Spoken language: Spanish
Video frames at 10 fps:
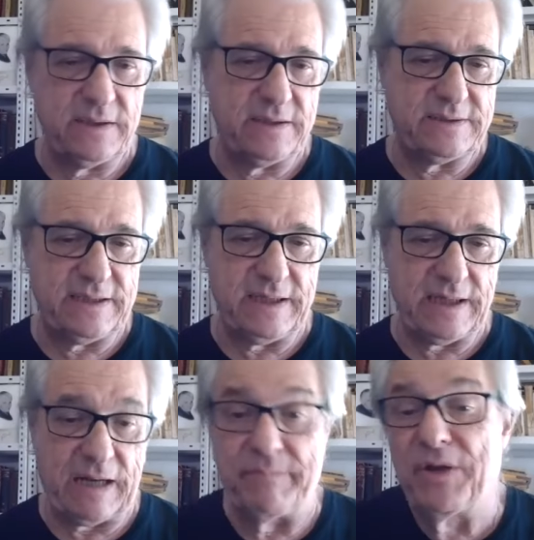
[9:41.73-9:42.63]

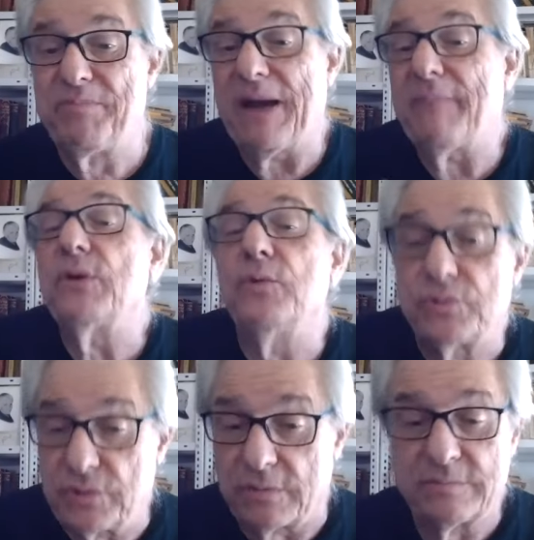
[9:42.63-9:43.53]
este, al menos para mi
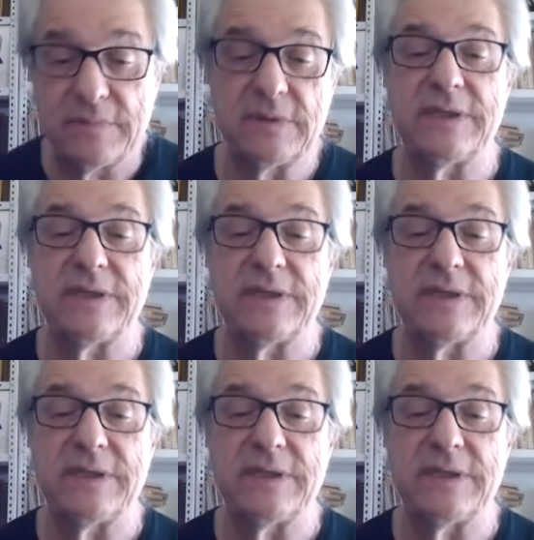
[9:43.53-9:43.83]
gusto,